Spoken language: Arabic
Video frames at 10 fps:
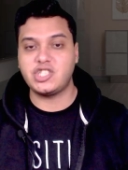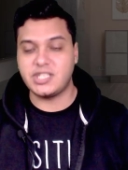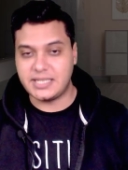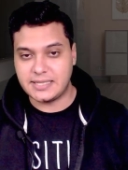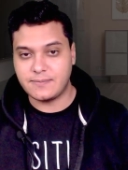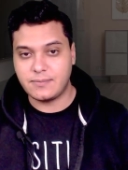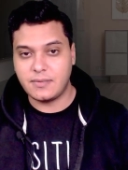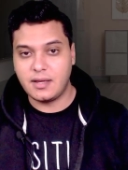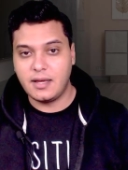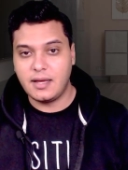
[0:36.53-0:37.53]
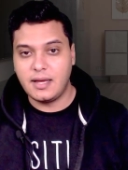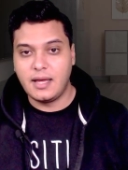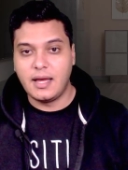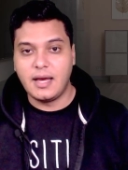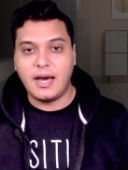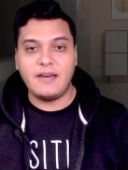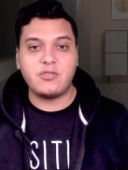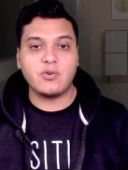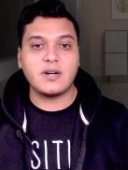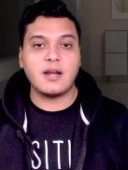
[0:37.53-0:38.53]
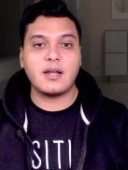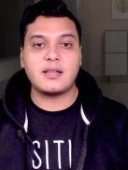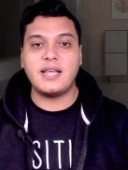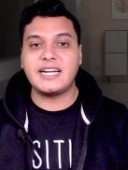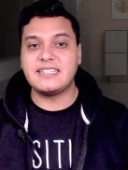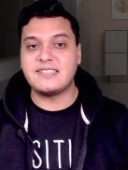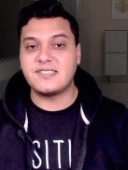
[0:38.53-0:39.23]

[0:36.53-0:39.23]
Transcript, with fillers: 2023-2024 حيث قررت لجنة